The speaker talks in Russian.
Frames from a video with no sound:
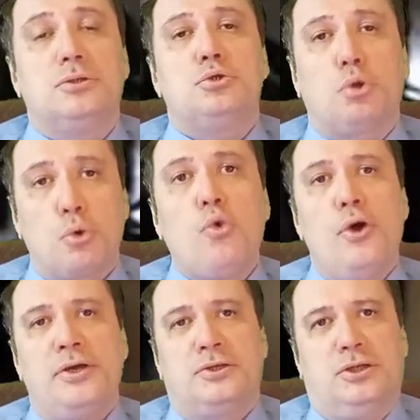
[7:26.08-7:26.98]

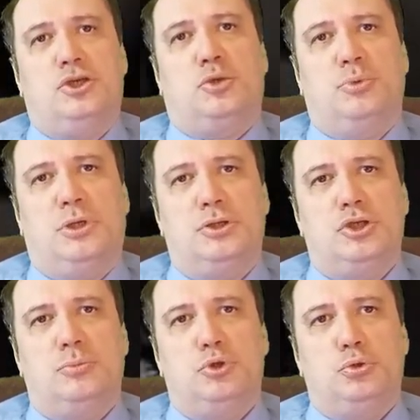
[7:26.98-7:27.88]
другой, скажем так,
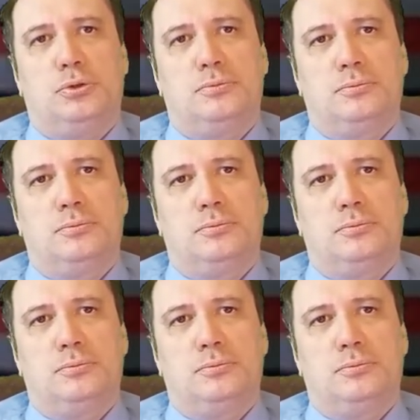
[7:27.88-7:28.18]
жемчуг.